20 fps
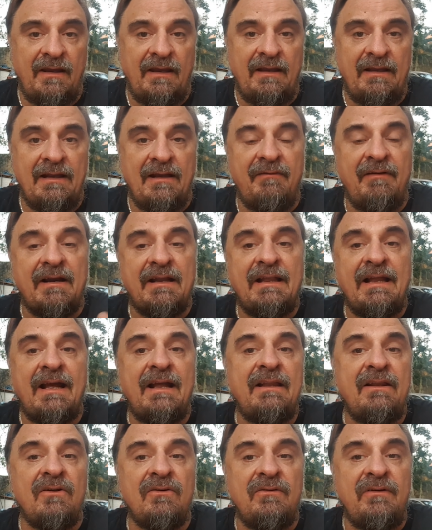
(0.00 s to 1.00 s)
E na
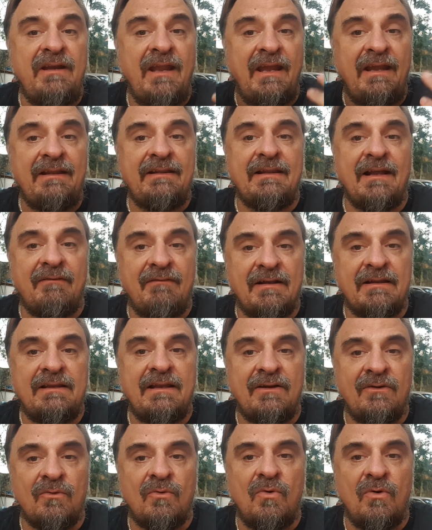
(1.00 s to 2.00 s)
verdade eu nem estava
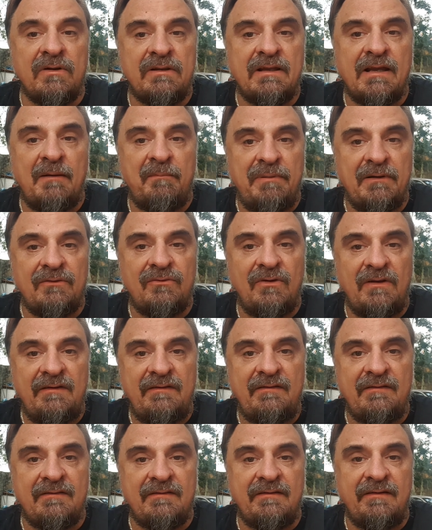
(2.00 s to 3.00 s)
dando conta que a pessoa
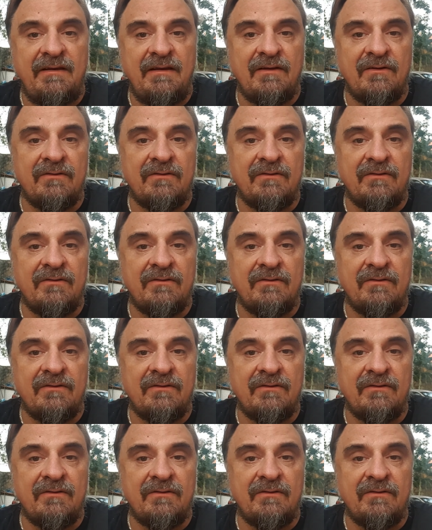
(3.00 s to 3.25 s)
existia,